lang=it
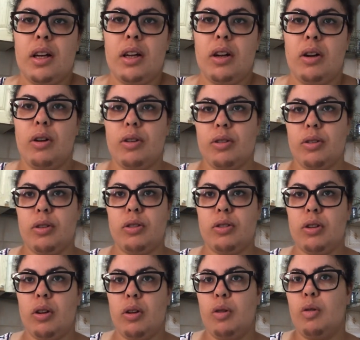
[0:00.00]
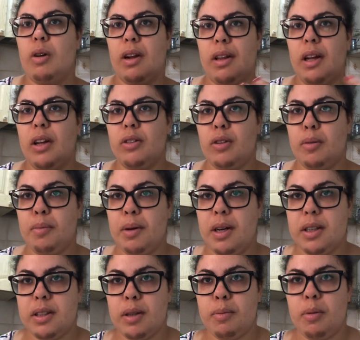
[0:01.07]
l'ho solo guardato e
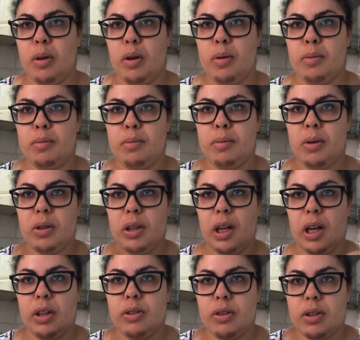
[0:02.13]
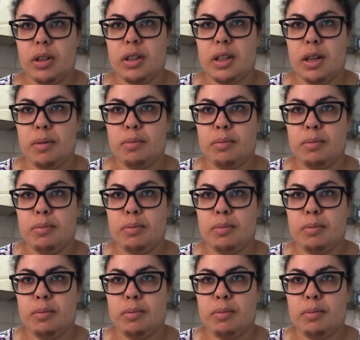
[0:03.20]
basta e poi l'ho montato senza